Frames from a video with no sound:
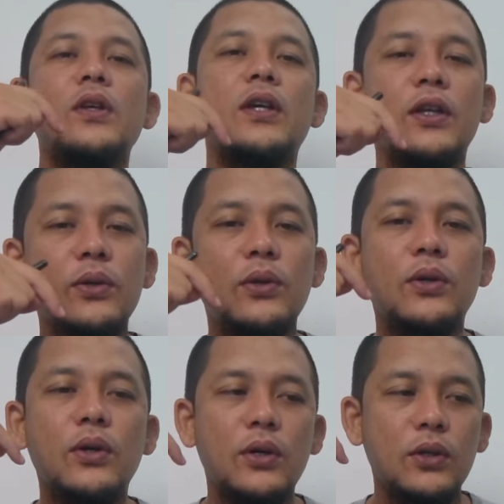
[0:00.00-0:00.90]
Itu
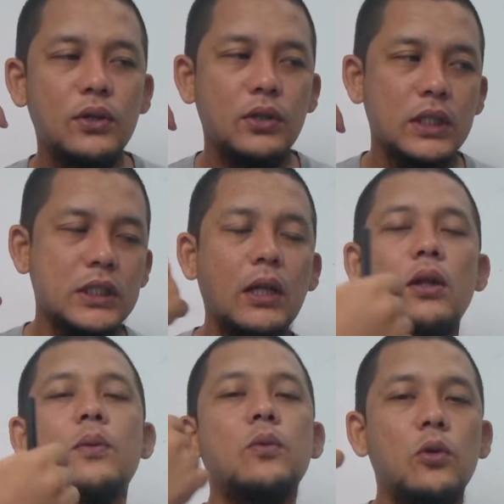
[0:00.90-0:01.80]
uh, insya
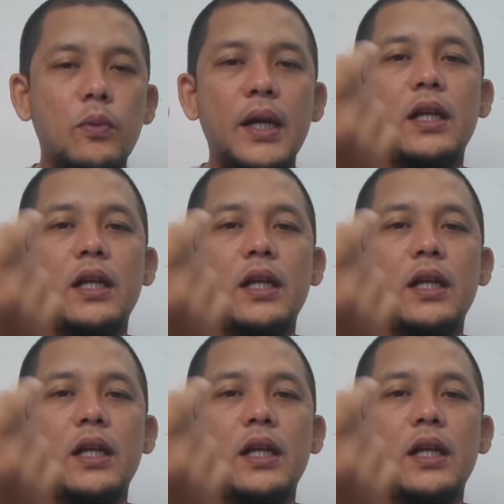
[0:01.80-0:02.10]
Allah lumayan